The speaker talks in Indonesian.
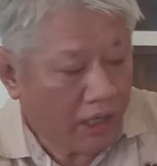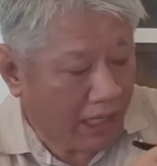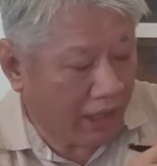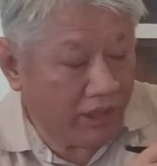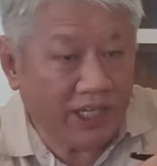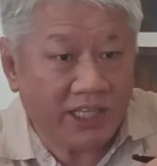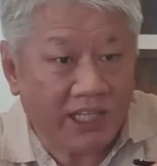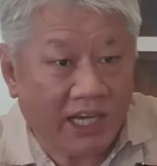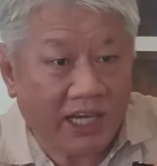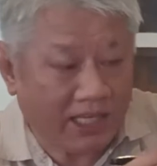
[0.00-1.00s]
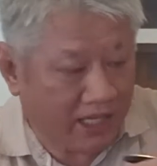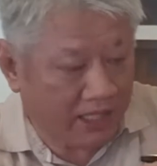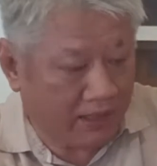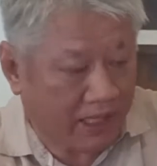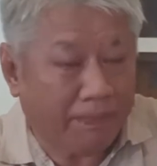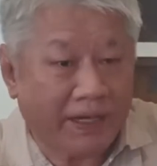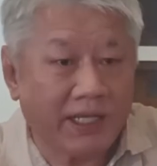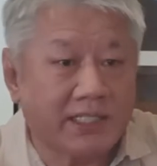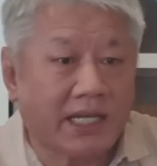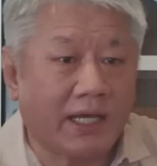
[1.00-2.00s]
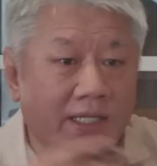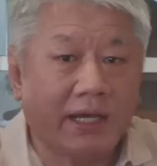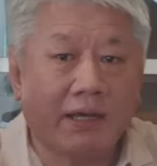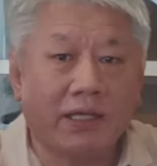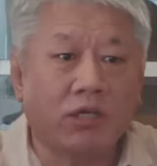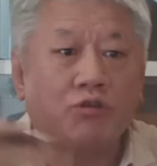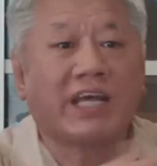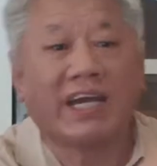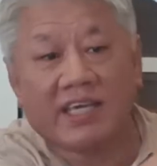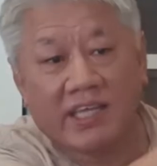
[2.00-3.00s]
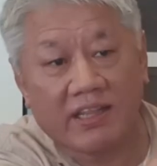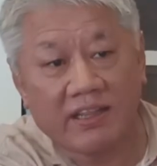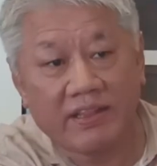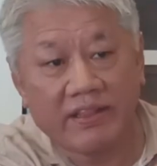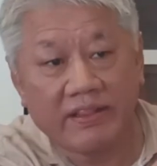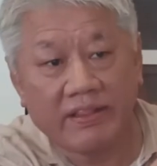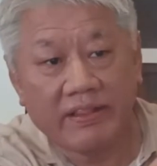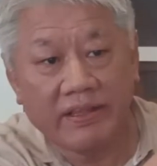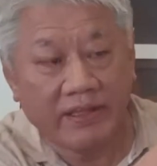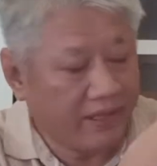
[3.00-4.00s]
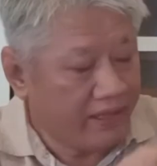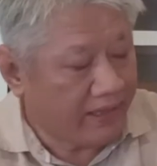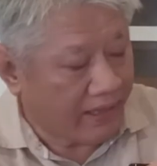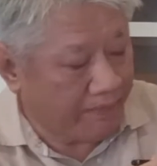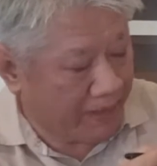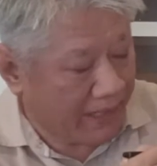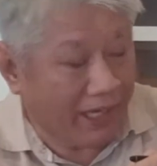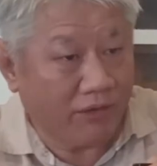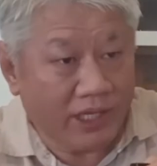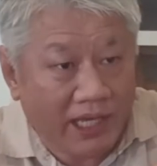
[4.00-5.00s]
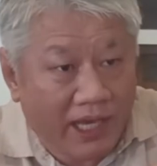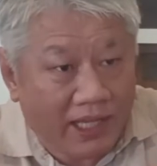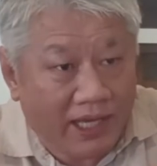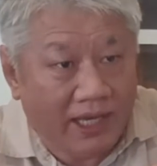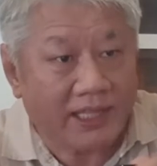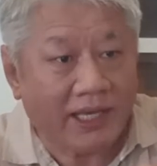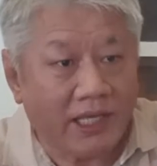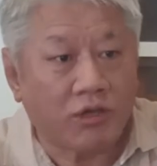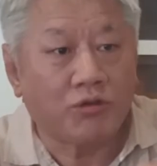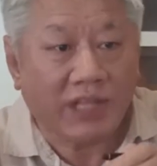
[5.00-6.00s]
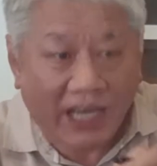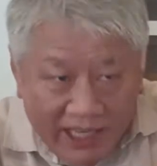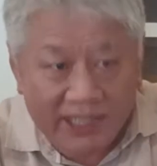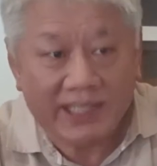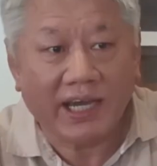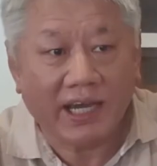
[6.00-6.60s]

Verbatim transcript: kalau kita ada dalaman ini caranya ikut angin tapi kalau ini ada ya, dia ikut airnya